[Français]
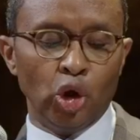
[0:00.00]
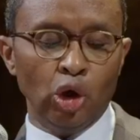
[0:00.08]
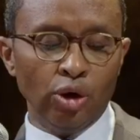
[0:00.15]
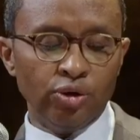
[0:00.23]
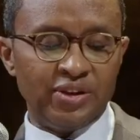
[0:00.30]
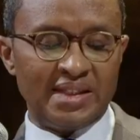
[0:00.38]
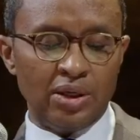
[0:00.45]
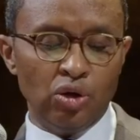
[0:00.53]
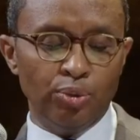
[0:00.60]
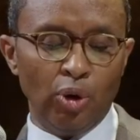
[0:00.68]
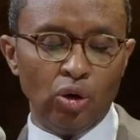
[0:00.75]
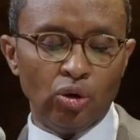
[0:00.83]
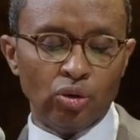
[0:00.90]
que
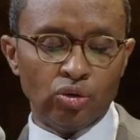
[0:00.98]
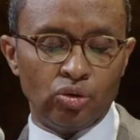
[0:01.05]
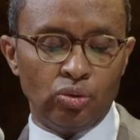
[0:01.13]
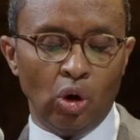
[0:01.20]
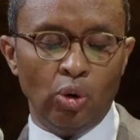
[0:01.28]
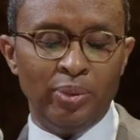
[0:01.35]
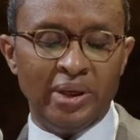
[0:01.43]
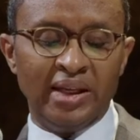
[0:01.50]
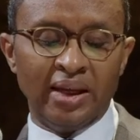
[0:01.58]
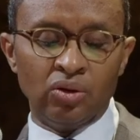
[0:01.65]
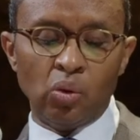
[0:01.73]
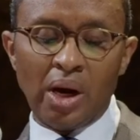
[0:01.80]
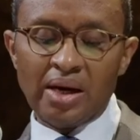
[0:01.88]
l'enseignement
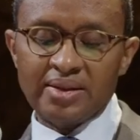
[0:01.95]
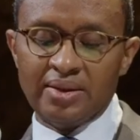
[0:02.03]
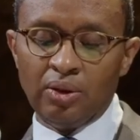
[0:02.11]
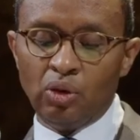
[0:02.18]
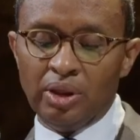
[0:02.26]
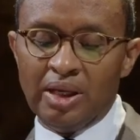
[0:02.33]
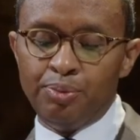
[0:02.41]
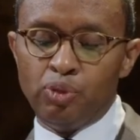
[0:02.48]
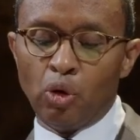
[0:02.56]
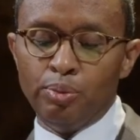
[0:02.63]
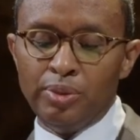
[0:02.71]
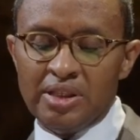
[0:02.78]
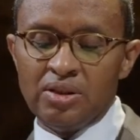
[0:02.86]
obligatoire s'est donné
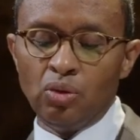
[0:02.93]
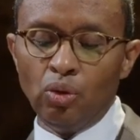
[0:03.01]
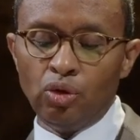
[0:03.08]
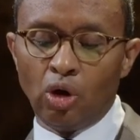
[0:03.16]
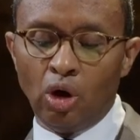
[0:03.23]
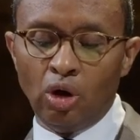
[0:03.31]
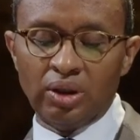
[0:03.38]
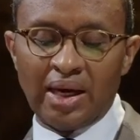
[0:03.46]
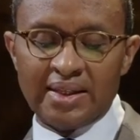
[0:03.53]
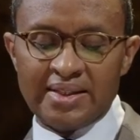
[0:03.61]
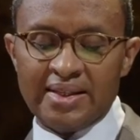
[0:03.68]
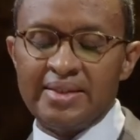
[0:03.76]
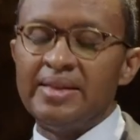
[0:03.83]
pour mission de rendre
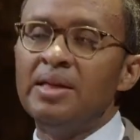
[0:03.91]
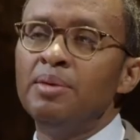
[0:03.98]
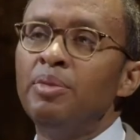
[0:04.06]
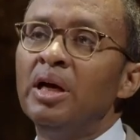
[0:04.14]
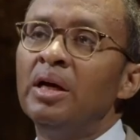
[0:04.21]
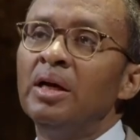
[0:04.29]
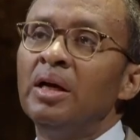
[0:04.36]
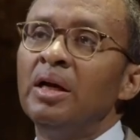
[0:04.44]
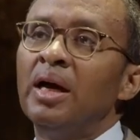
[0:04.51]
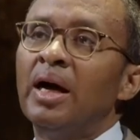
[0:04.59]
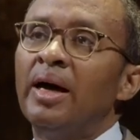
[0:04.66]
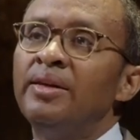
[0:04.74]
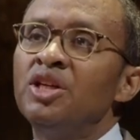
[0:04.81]
accessible
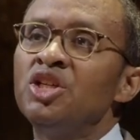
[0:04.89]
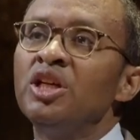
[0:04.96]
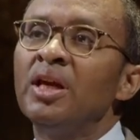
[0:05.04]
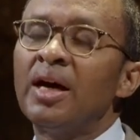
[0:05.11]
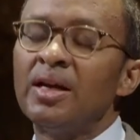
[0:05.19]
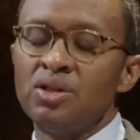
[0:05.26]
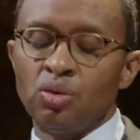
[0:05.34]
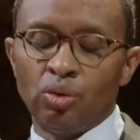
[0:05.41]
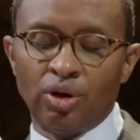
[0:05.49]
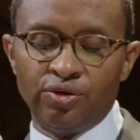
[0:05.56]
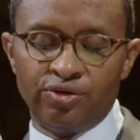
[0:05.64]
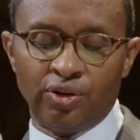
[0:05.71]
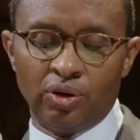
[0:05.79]
à des générations
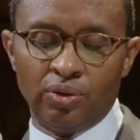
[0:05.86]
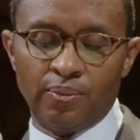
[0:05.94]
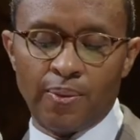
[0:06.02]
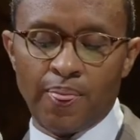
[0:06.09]
d'enfants.